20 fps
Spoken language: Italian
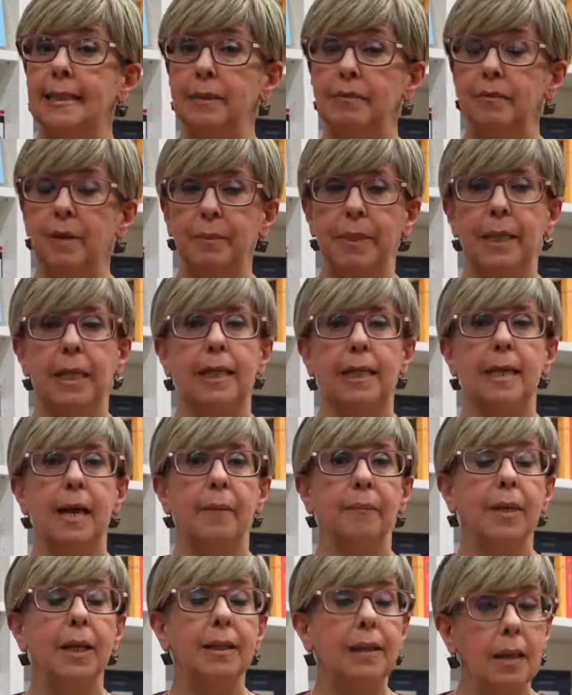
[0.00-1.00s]
di
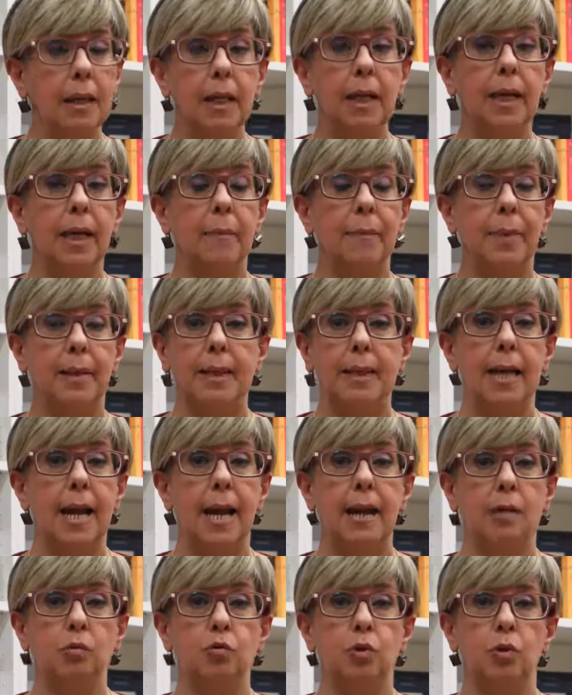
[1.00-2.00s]
famiglia ed è lì che
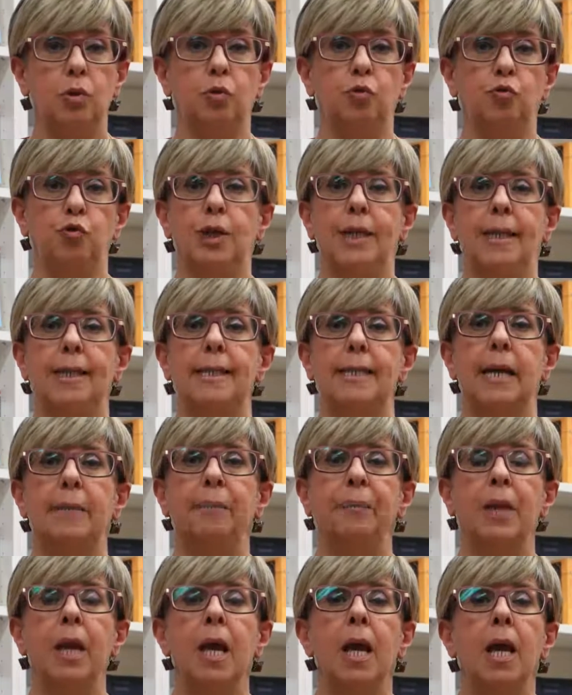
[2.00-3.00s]
perderà la sua innocenza
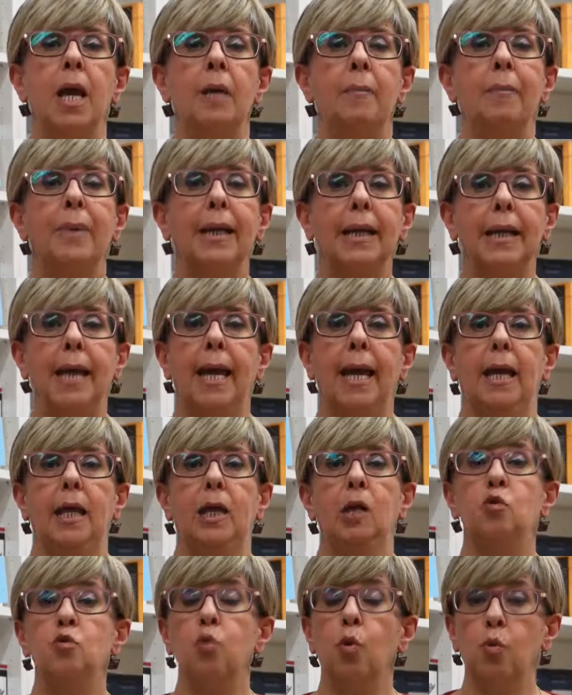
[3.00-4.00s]
perché
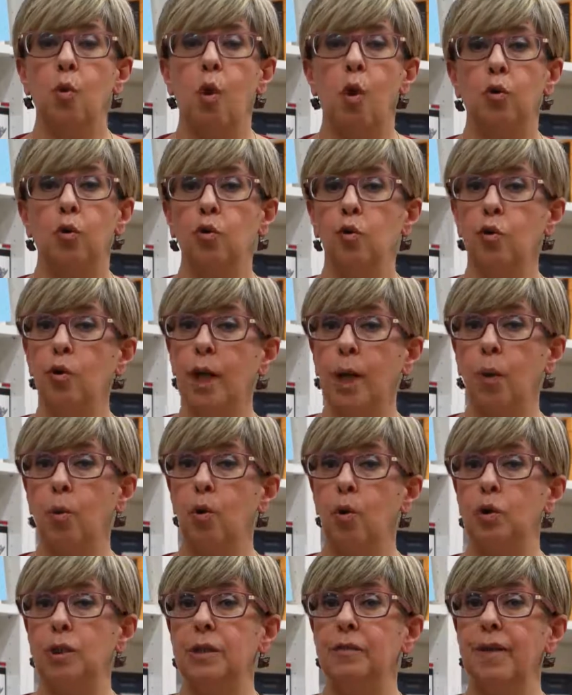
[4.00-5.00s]
il suo ruolo non è
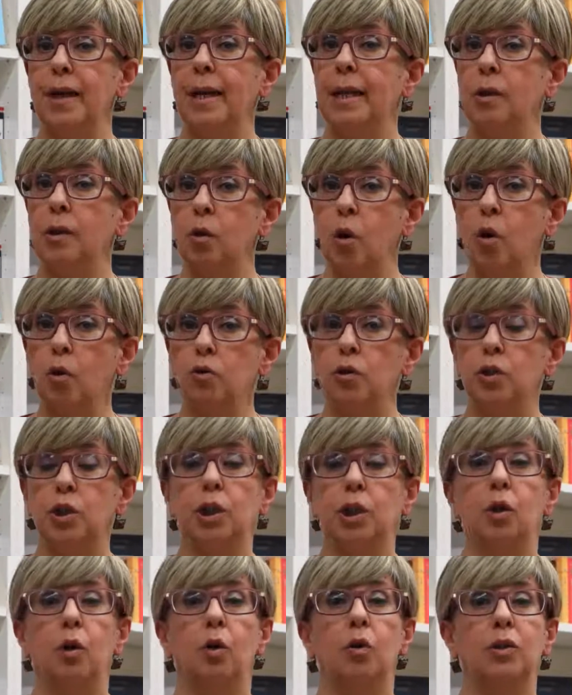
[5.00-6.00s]
quello di fare i
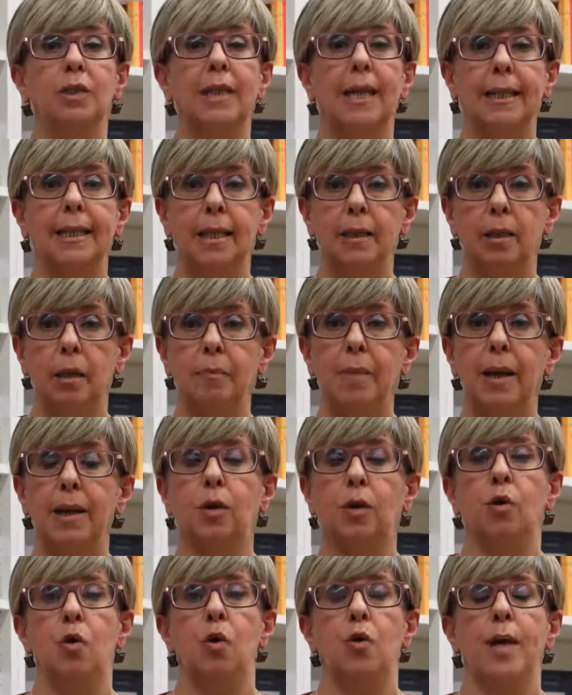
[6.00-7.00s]
conti o stare dietro il
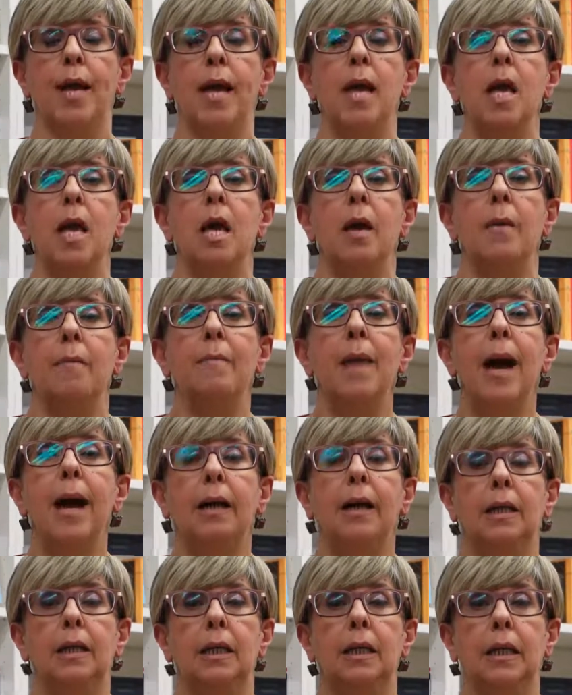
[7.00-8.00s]
bancone,
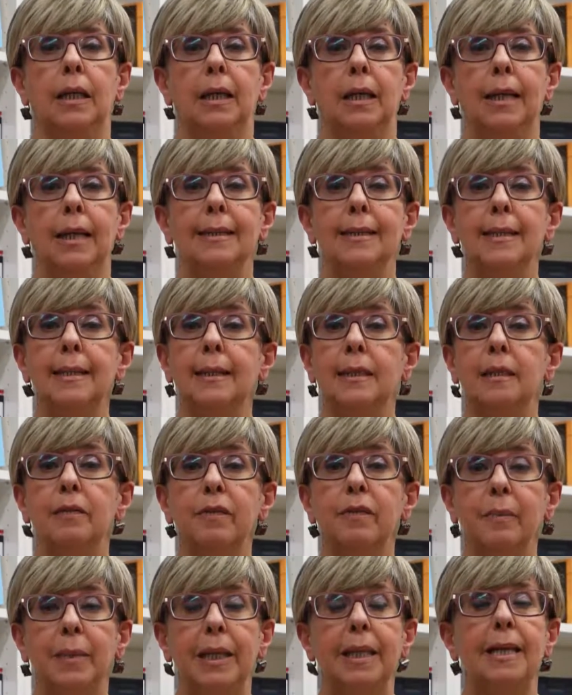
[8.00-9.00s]
ma eh, l'azienda di
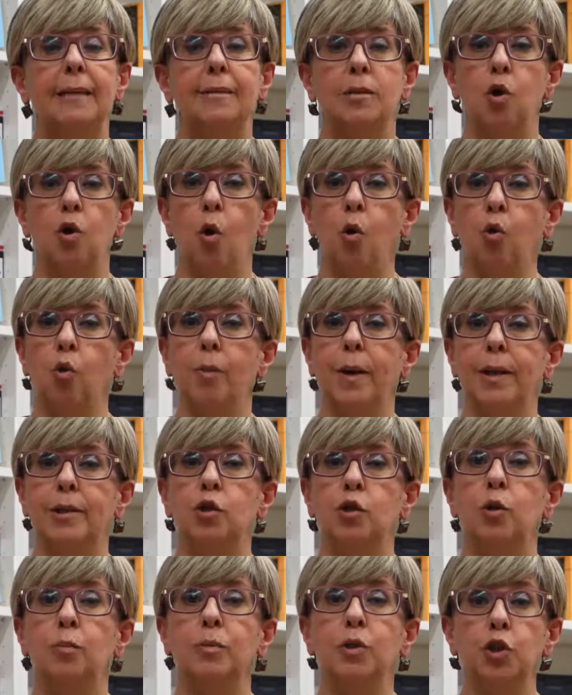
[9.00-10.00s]
famiglia si occupa
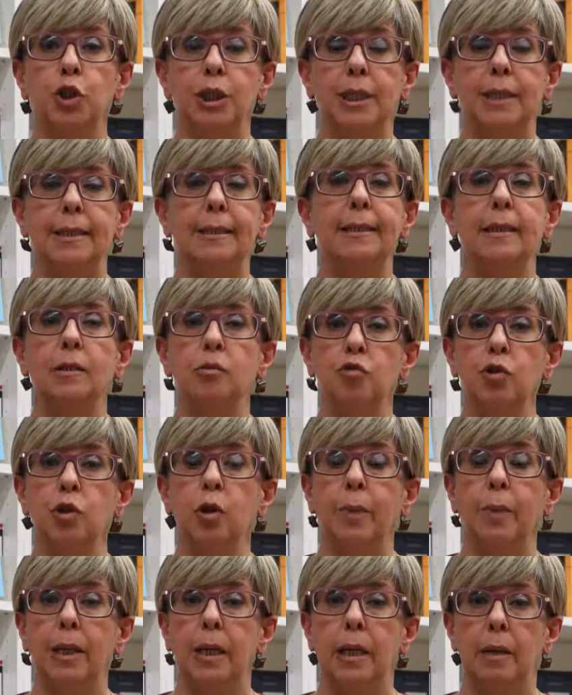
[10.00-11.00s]
di omicidi in
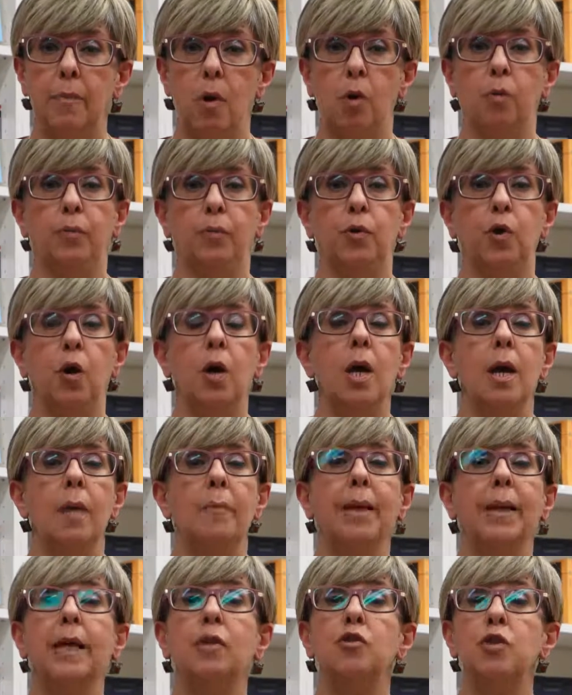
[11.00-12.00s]
giro per il mondo,
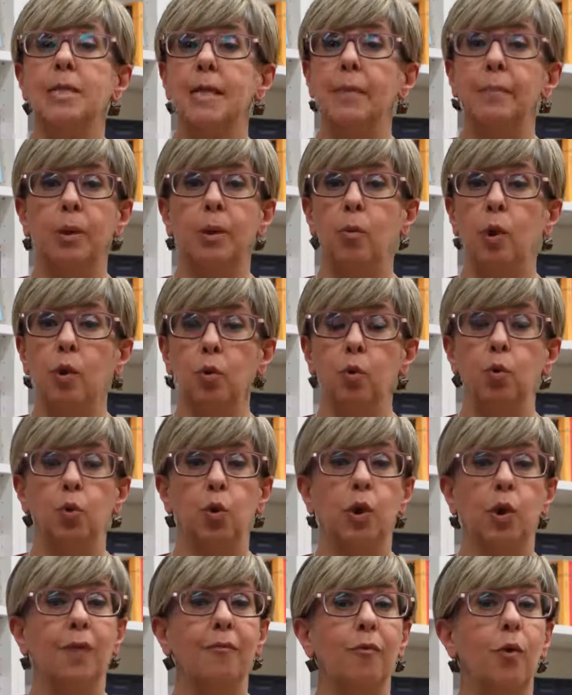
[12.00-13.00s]
perché c'è sempre
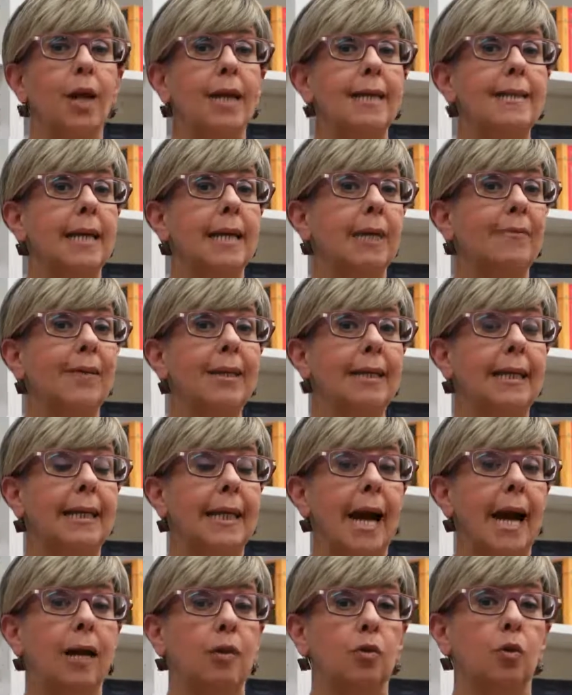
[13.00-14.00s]
qualcuno che vuole essere
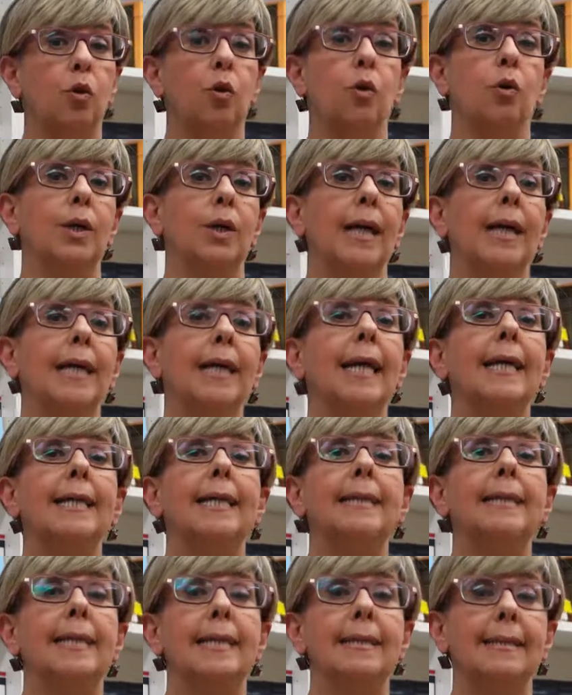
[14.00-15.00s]
vendicato o che
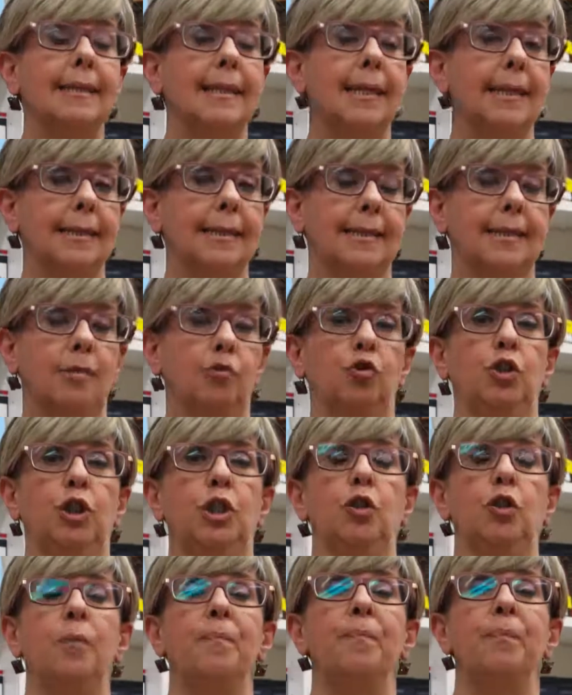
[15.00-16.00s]
chiede di essere
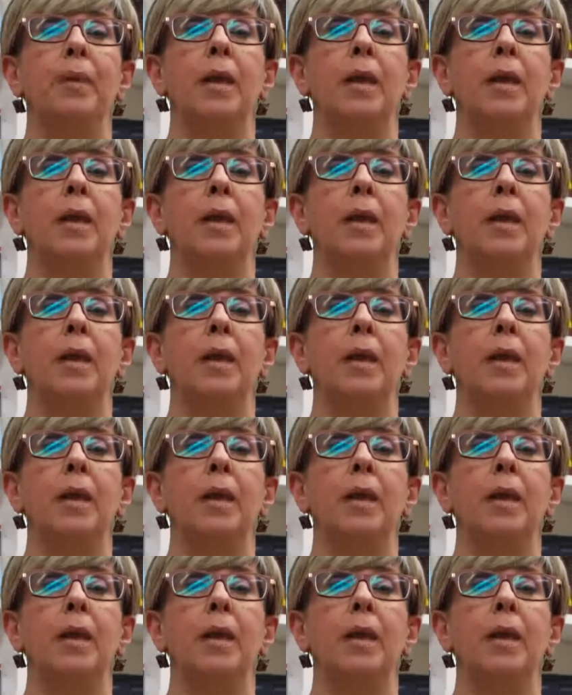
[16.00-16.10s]
risarcito